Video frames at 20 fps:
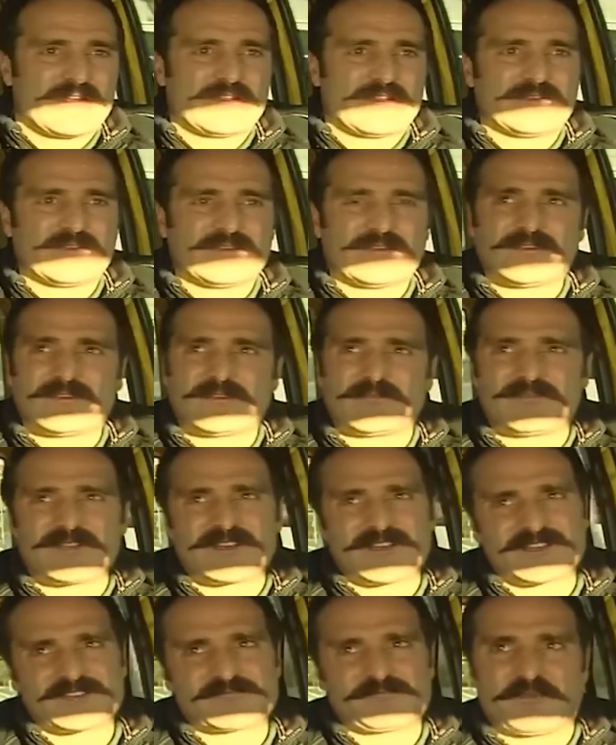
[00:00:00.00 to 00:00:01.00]
آه
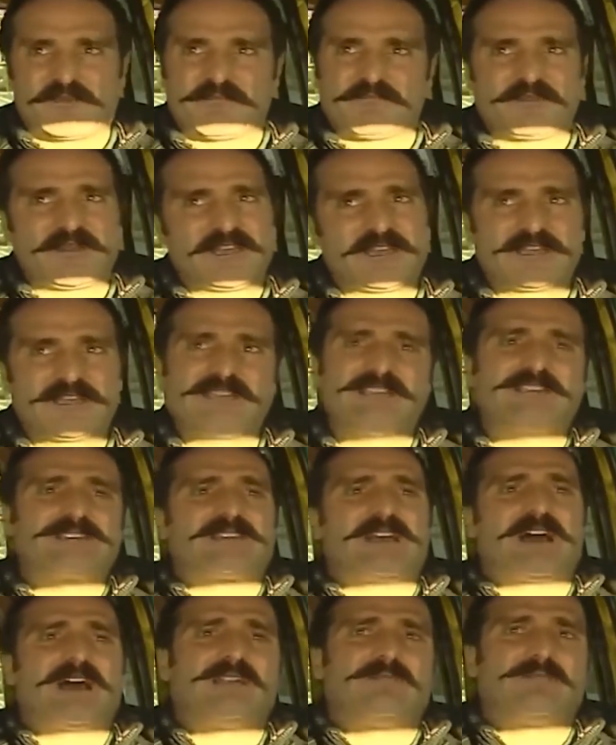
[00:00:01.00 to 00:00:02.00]
يمكن حساسة انت
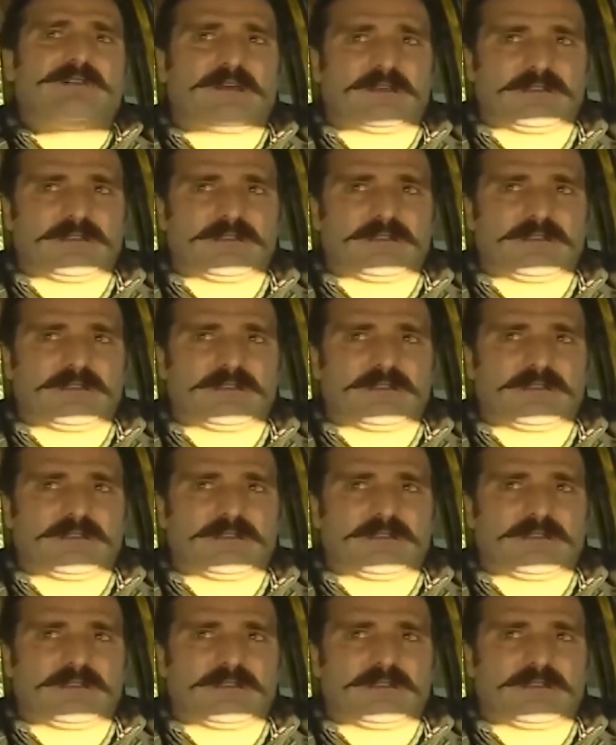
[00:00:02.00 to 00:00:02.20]
شوية